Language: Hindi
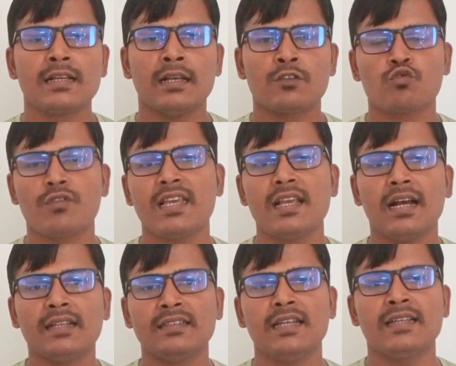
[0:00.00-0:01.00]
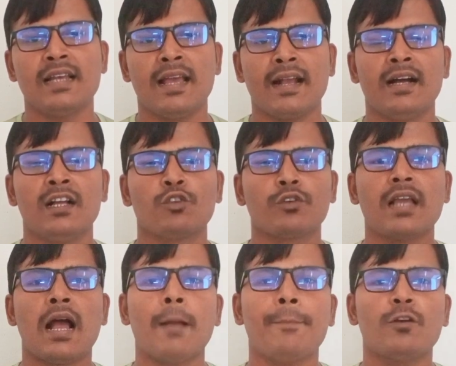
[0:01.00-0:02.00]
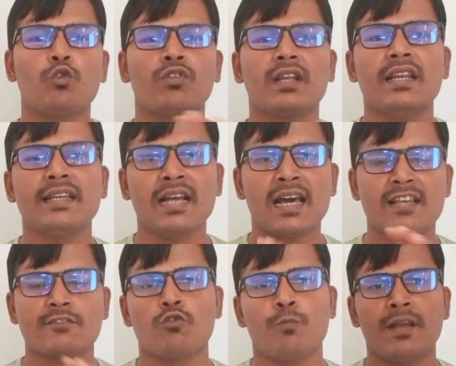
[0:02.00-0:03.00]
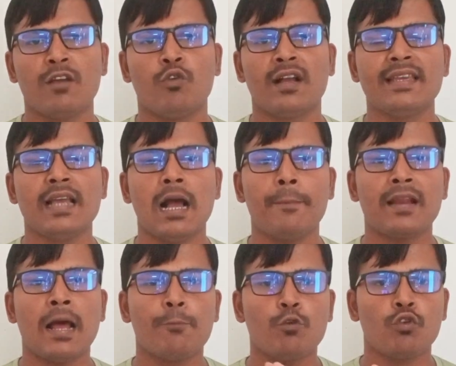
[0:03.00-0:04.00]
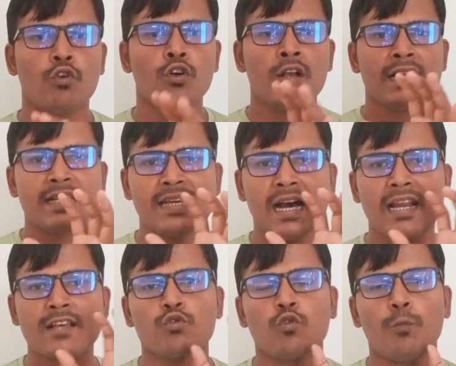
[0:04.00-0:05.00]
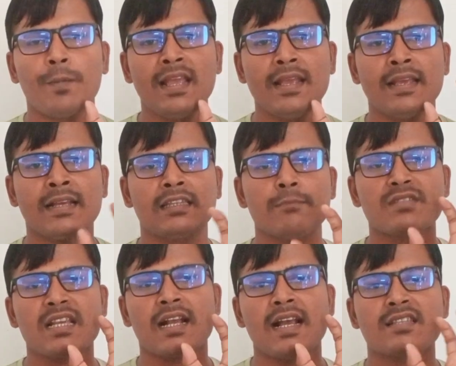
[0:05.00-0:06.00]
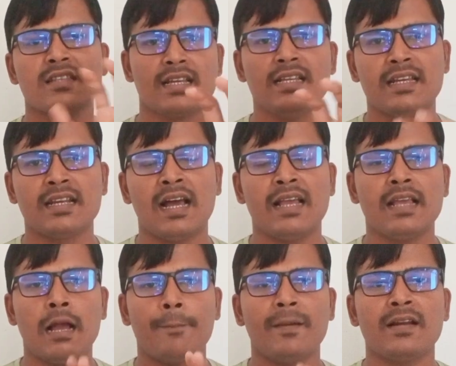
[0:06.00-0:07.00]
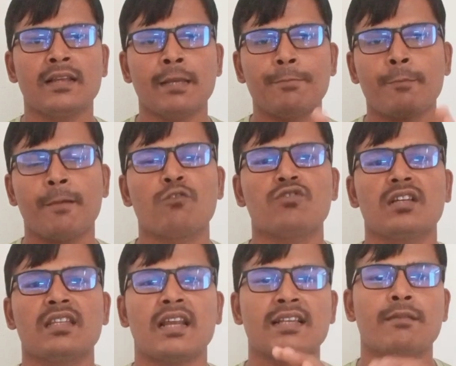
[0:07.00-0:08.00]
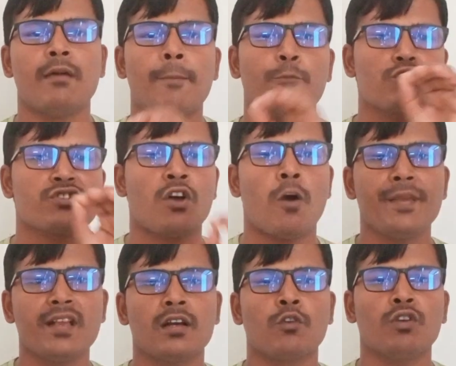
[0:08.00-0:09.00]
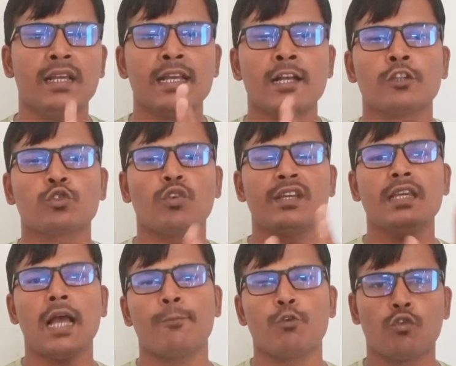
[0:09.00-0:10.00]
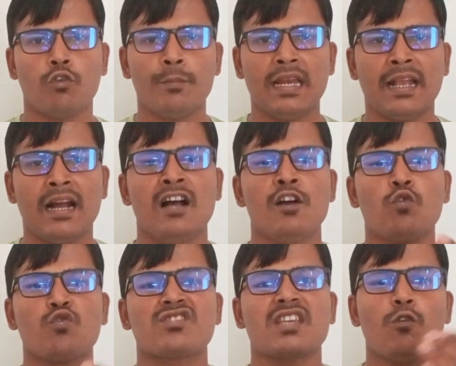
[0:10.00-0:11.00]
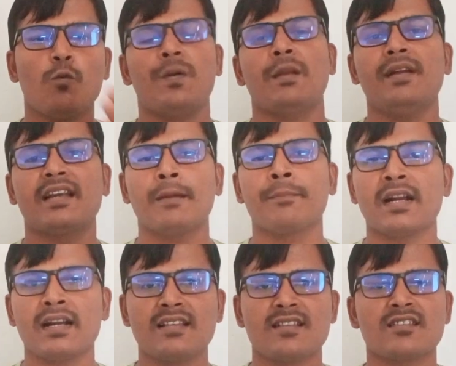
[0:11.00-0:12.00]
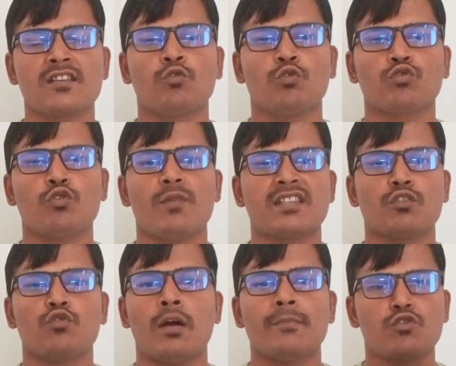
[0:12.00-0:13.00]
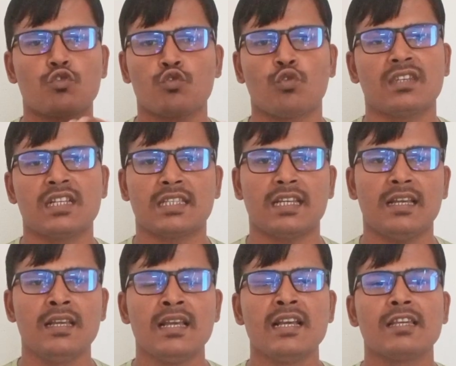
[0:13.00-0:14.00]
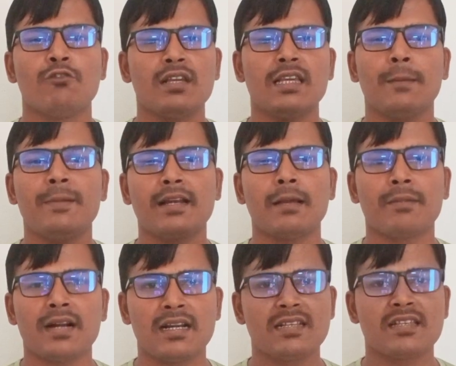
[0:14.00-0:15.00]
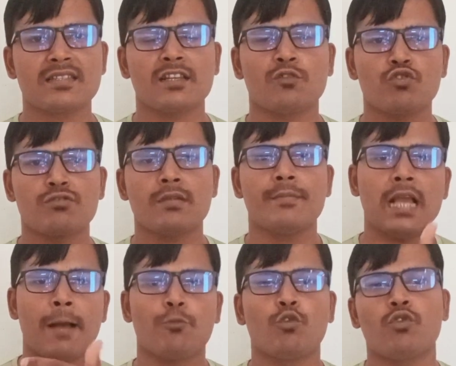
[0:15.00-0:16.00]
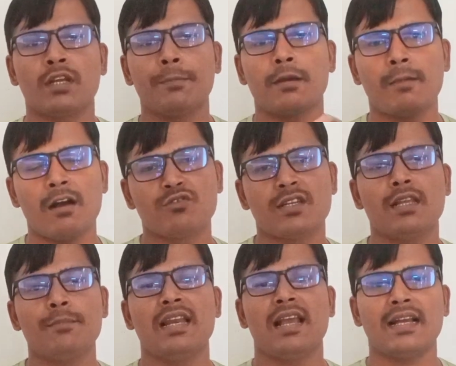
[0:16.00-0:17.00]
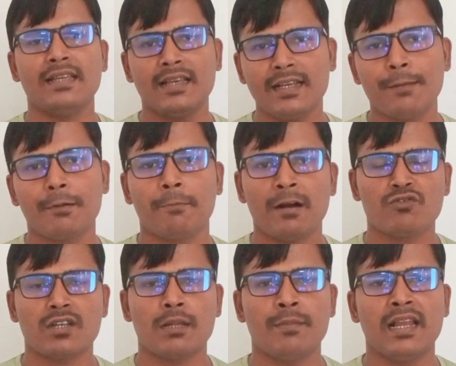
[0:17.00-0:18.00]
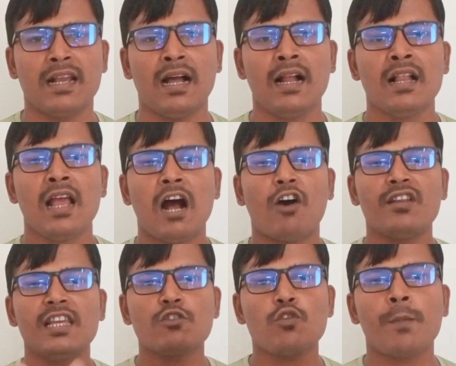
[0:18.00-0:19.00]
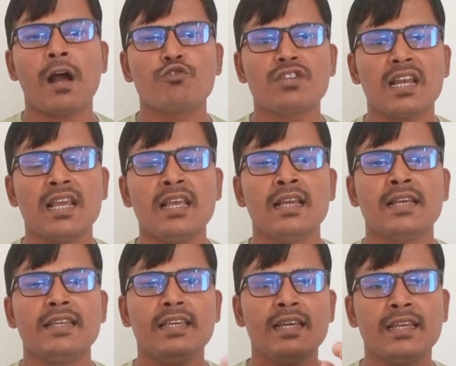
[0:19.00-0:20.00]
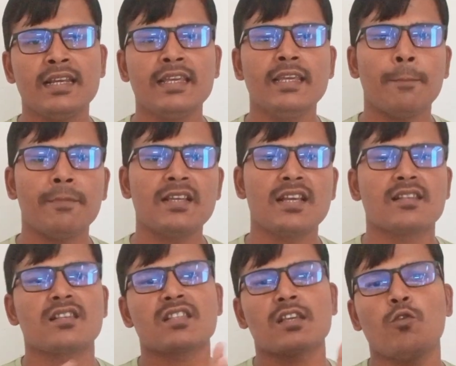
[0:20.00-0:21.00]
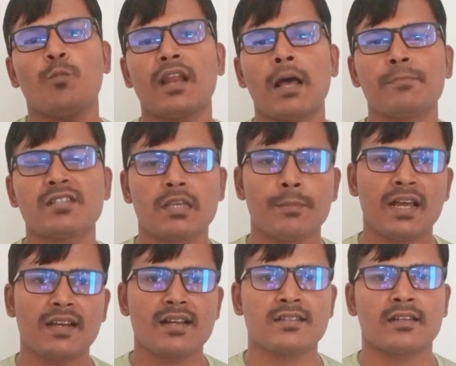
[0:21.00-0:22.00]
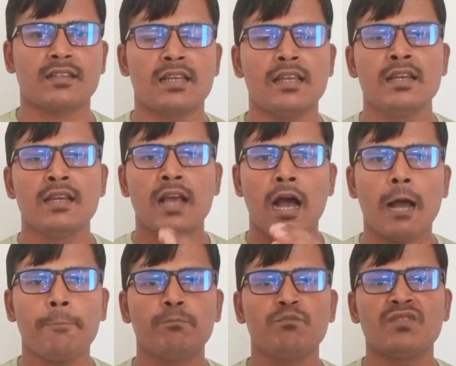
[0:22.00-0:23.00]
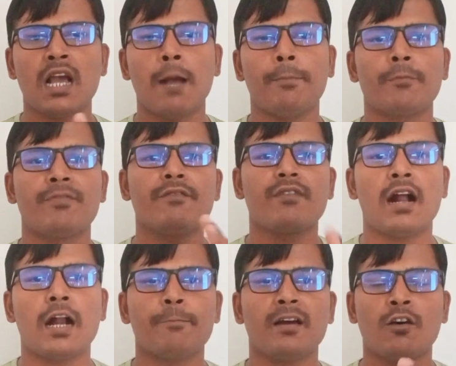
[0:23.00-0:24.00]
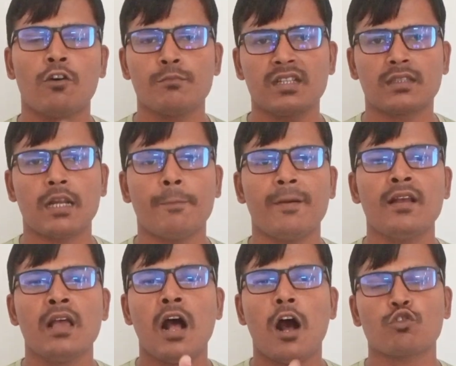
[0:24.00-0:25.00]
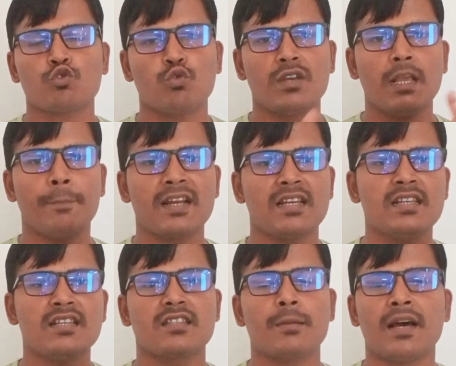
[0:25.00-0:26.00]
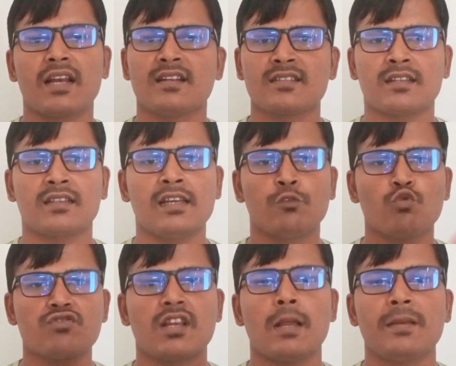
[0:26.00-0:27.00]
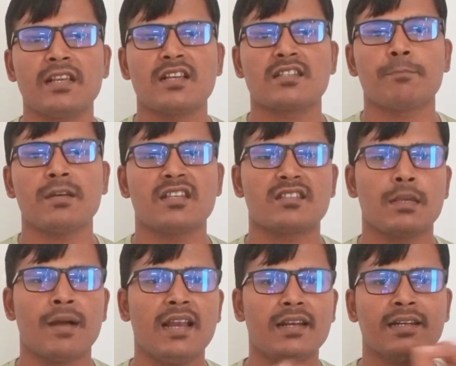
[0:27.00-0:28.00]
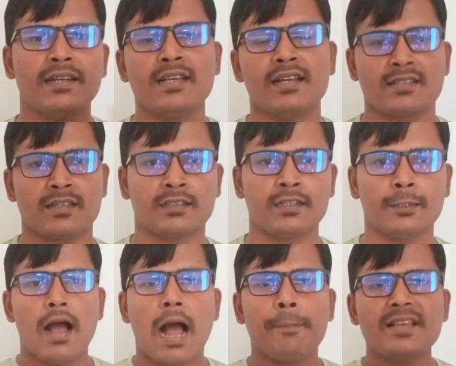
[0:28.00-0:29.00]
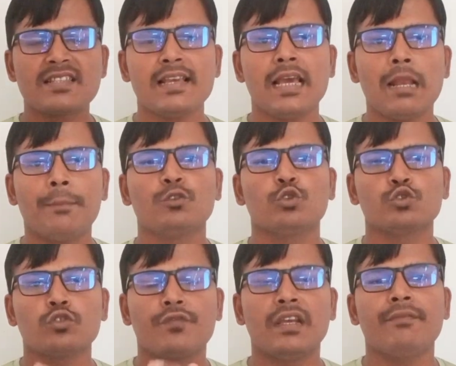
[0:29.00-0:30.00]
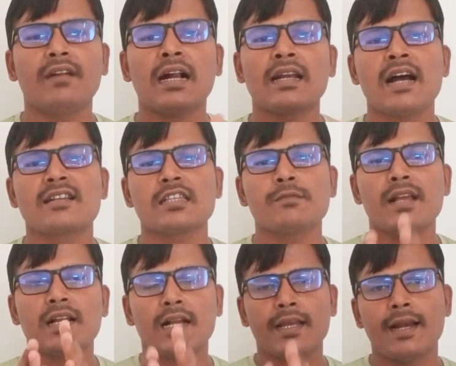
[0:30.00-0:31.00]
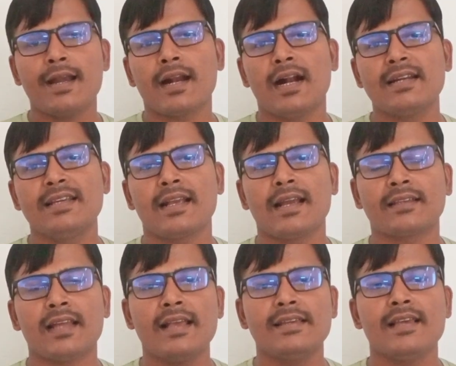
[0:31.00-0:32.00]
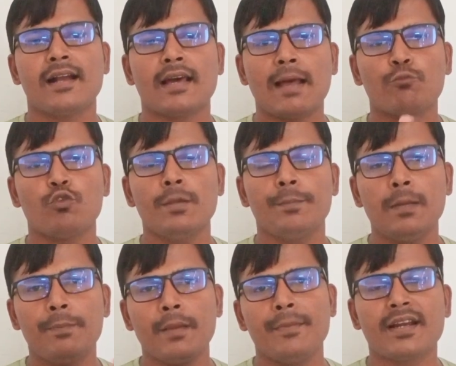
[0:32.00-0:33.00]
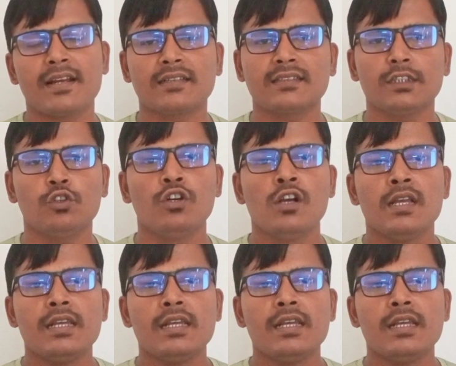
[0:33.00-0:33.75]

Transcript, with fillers: स्विगी का दिया जाएगा तो यहाँ पर टोटल ग्यारह सौ रुपए हो गए यहाँ पर आप लोग को ग्यारह सौ रुपए एकदम से कैश नहीं दे रहा है यहाँ पर गिफ्ट बाउचर दे रहा है जब आप लोग शॉपिंग करोगे तो ही आप लोगों को मिलेगा उसके ऊपर भी टर्म कंडीशन है दोस्तों वैसे तो हम इसको छोड़ देते हैं क्योंकि ये भी टर्म कंडीशन है तो उसमें भी आप लोग को गिफ्ट बाउचर ही मिलेगा यही गिफ्ट बाउचर ही मिलेगा और ये जो बाउचर है ये इन्हीं एप्लीकेशन के ऊपर आप इस्तेमाल कर सकते हैं आप यहाँ पर फ्लिपकार्ट पर और मित्रा पर और स्विगी पर ही इस्तेमाल कर सकते हैं दूसरे एप्लीकेशन पर इस्तेमाल नहीं कर सकते हैं अब इसके अलावा दोस्तों फ्लिपकार्ट एक्सिस बैंक का क्रेडिट कार्ड ये कहता है कि अगर आप कोई बिल पेमेंट करते हो